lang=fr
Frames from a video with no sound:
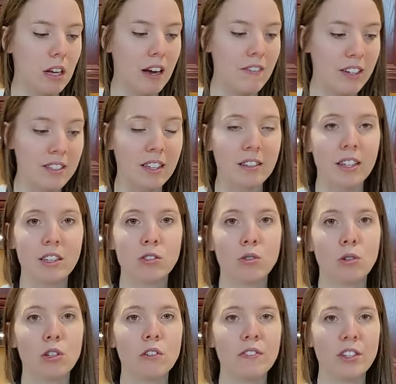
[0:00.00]
avec cette
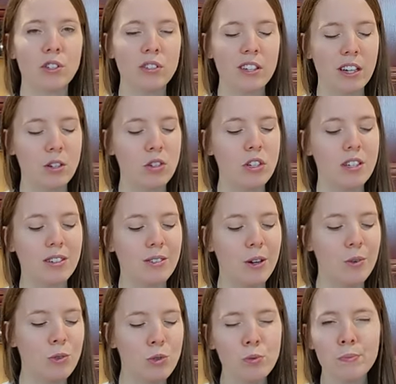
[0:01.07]
texture-là, faites juste rajouter
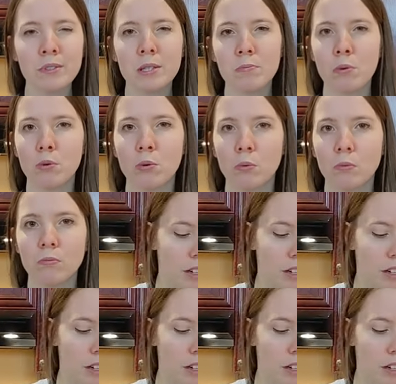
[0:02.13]
un tout petit peu d'eau.